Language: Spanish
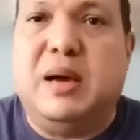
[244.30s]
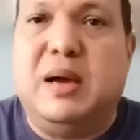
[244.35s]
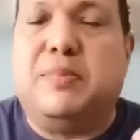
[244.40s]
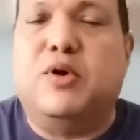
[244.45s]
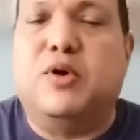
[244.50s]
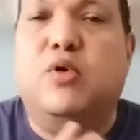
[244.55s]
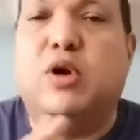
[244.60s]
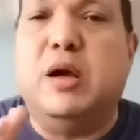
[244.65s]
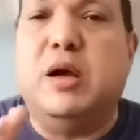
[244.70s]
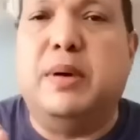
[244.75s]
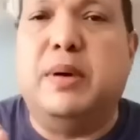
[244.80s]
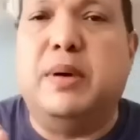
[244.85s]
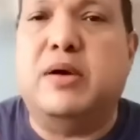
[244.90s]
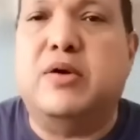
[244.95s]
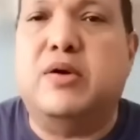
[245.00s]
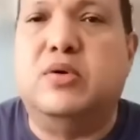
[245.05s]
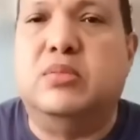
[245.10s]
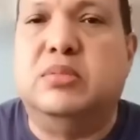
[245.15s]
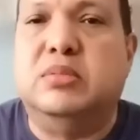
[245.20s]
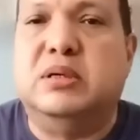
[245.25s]
problemas
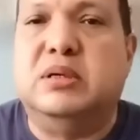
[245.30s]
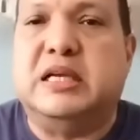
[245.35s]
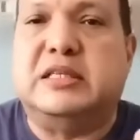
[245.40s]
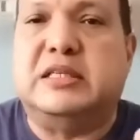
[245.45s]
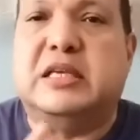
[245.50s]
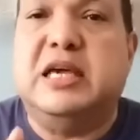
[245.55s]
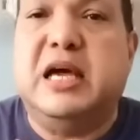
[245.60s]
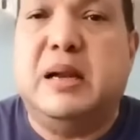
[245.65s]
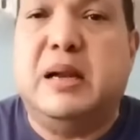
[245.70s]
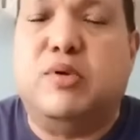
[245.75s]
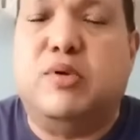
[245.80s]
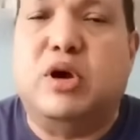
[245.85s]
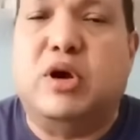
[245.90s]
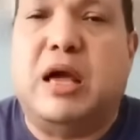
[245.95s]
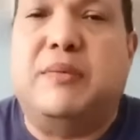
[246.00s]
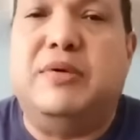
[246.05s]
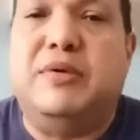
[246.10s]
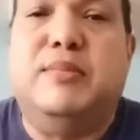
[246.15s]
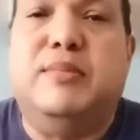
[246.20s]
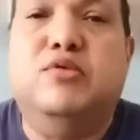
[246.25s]
con la señal, porque
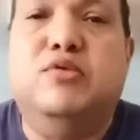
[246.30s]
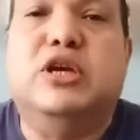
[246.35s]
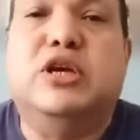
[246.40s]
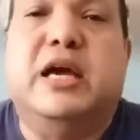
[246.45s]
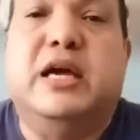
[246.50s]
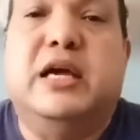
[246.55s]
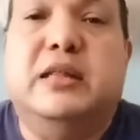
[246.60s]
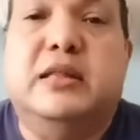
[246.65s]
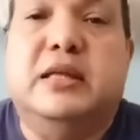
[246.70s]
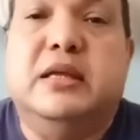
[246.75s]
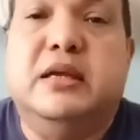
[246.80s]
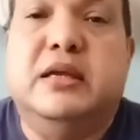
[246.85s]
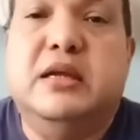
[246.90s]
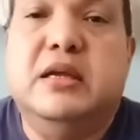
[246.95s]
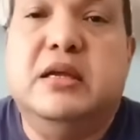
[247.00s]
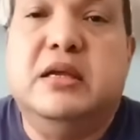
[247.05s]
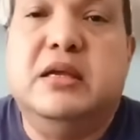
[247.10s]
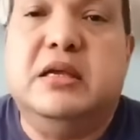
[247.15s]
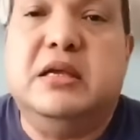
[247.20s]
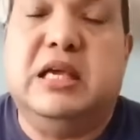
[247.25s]
había mucha gente
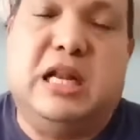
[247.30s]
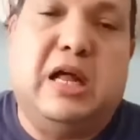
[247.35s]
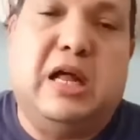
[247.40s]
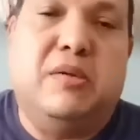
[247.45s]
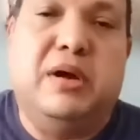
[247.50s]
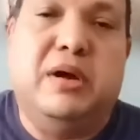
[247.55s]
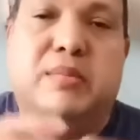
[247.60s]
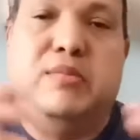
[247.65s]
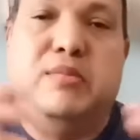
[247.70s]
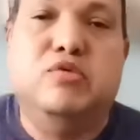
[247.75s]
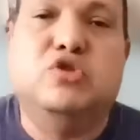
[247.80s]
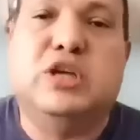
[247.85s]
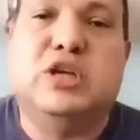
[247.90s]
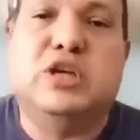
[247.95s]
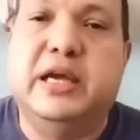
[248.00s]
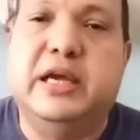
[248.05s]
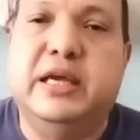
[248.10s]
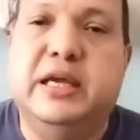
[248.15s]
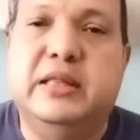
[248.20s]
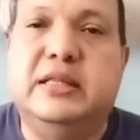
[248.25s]
y al haber mucha
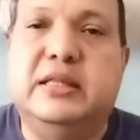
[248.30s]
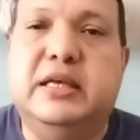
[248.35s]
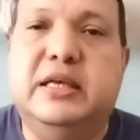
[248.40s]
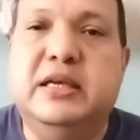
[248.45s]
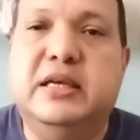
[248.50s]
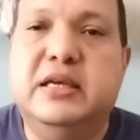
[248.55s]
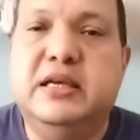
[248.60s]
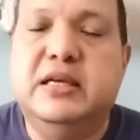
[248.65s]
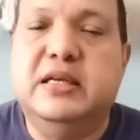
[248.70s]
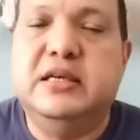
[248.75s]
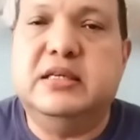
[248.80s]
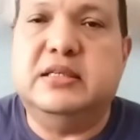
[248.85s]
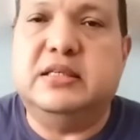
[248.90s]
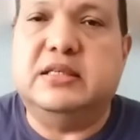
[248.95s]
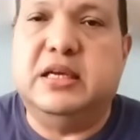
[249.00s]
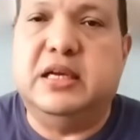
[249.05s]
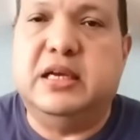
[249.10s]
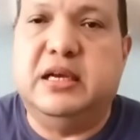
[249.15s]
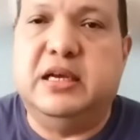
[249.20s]
gente se,